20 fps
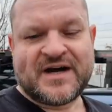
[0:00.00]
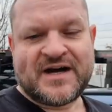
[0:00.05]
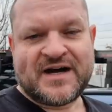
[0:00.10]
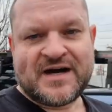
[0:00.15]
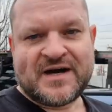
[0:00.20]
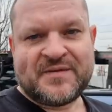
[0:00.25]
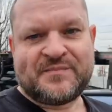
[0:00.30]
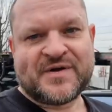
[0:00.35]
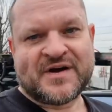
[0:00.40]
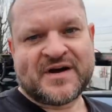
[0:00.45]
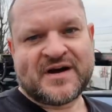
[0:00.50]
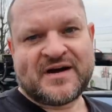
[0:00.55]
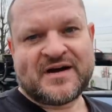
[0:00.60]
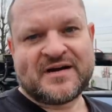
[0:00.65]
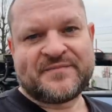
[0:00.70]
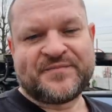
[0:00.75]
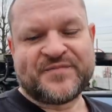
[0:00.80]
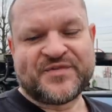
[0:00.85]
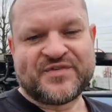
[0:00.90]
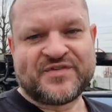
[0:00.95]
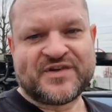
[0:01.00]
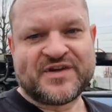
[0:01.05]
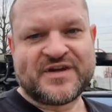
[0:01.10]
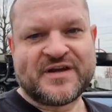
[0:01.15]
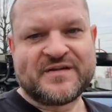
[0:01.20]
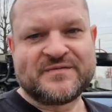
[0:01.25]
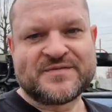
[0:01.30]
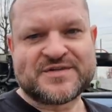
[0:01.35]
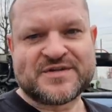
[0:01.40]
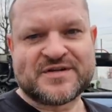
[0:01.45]
А пока
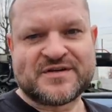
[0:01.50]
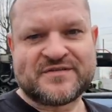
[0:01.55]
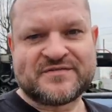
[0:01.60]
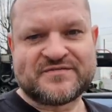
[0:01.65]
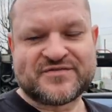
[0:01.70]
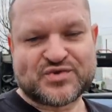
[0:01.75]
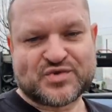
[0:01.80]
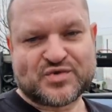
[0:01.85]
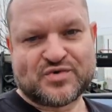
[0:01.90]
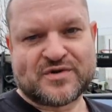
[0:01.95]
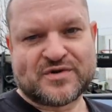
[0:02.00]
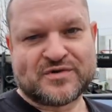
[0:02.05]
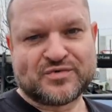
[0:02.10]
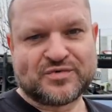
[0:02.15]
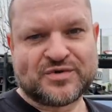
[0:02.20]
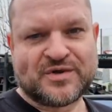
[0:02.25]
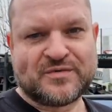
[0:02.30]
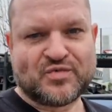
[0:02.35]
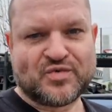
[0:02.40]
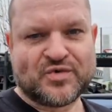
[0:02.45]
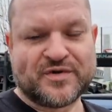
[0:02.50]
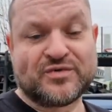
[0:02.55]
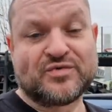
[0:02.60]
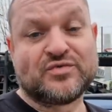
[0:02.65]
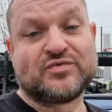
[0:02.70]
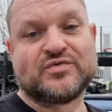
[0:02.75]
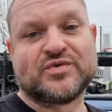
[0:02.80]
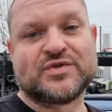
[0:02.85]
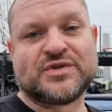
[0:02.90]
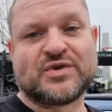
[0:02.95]
двигаемся в сторону домой.
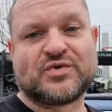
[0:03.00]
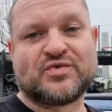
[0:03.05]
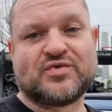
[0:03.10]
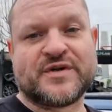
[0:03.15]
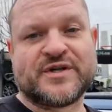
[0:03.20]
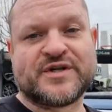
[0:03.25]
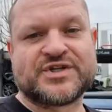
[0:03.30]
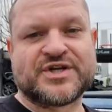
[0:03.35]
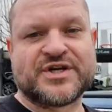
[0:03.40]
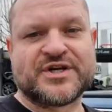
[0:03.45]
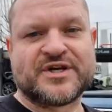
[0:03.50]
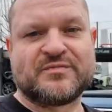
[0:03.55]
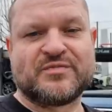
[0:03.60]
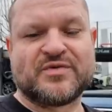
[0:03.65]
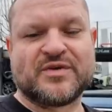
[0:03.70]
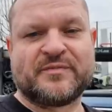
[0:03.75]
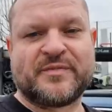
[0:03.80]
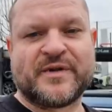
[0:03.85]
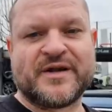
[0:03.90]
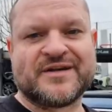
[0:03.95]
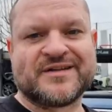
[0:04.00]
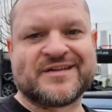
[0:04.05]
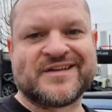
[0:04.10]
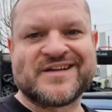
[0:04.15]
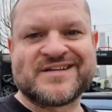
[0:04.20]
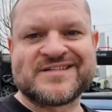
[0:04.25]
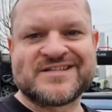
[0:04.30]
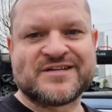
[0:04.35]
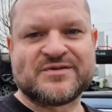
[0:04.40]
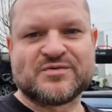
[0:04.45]
Ну, вот такое решение было принято.
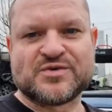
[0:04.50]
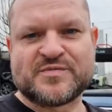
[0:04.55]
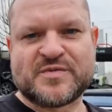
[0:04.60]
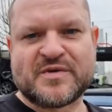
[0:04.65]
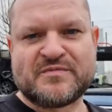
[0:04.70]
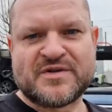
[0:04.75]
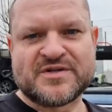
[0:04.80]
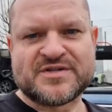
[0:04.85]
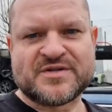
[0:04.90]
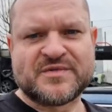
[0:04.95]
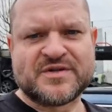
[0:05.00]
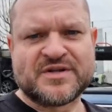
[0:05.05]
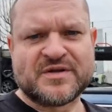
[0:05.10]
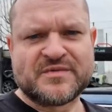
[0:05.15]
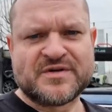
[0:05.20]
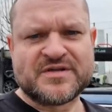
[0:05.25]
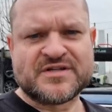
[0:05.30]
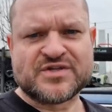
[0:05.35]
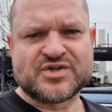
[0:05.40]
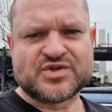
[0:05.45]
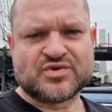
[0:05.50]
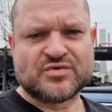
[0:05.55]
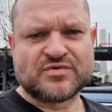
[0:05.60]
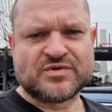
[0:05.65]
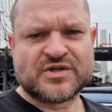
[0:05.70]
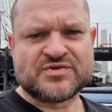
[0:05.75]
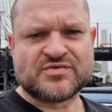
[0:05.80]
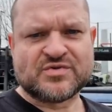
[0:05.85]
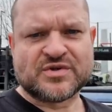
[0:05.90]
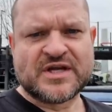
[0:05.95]
Я, кстати, успел себя на мысли, что у
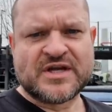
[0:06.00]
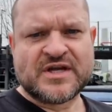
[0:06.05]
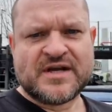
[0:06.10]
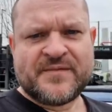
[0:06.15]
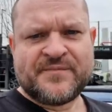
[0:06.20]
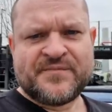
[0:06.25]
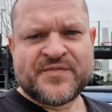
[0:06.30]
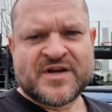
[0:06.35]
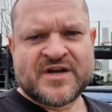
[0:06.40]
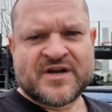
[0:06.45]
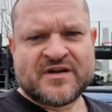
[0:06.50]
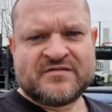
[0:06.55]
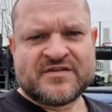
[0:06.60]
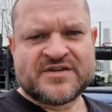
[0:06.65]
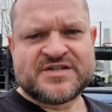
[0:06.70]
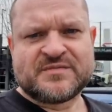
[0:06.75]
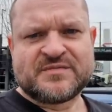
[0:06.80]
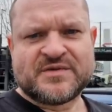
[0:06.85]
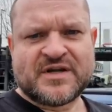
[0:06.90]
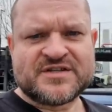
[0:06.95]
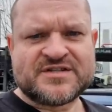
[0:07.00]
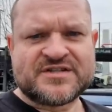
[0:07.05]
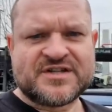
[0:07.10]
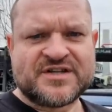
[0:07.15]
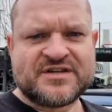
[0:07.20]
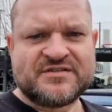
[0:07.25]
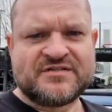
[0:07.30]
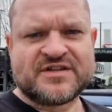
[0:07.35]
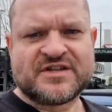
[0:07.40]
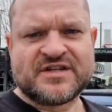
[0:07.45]
нас вот
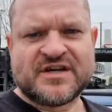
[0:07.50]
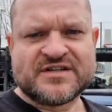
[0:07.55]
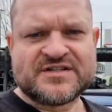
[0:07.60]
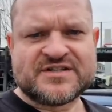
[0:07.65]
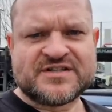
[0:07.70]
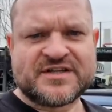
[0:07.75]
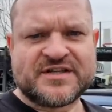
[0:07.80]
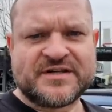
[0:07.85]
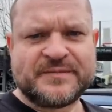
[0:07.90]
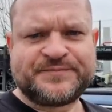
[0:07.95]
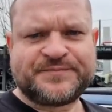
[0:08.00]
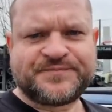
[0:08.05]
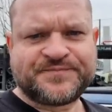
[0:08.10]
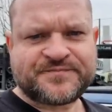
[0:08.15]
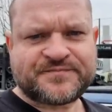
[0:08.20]
18, 19,